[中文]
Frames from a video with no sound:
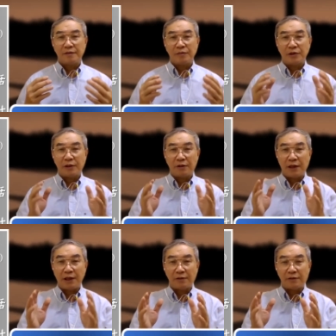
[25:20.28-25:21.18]
比较
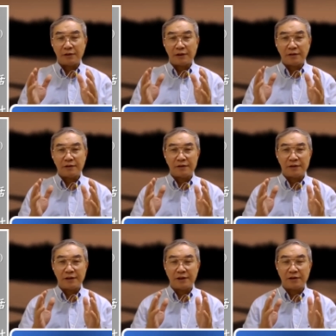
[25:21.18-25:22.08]
老的
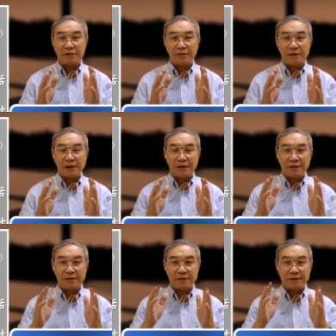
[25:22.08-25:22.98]
啊那种啊
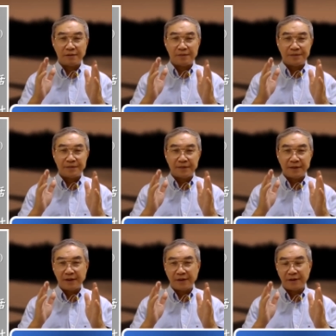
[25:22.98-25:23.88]

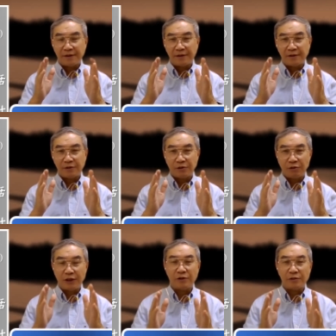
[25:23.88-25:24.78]
啊
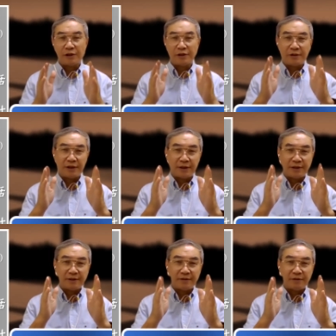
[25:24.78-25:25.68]
传统跟
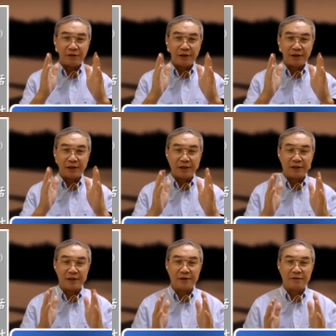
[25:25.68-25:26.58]
啊对神
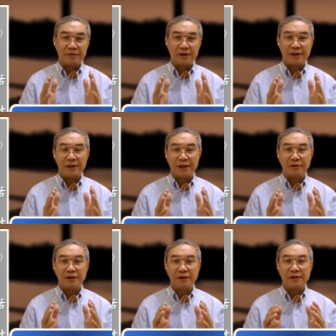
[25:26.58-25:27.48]
的那种啊了
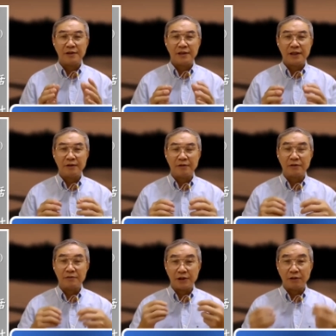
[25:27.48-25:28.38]
解，还有那
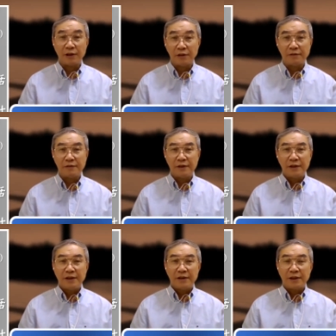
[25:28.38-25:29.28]
种教导。
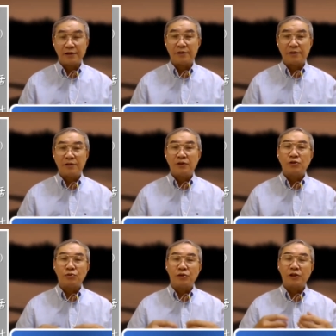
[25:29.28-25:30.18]
但是
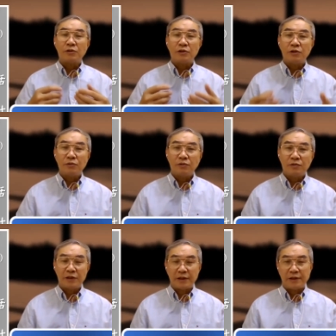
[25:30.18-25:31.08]
主耶稣基督
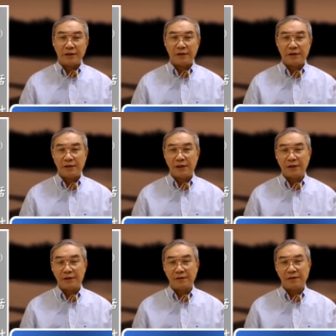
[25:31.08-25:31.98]
啊
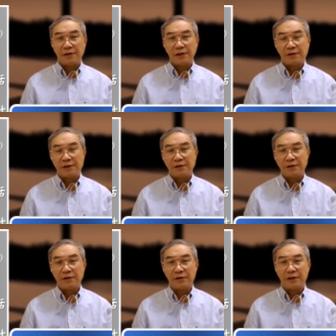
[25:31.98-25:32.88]
降降生
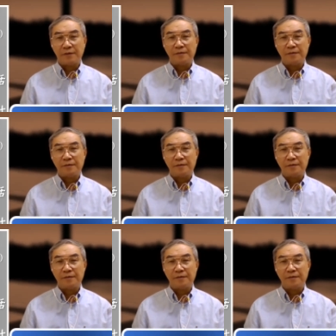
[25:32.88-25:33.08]
之后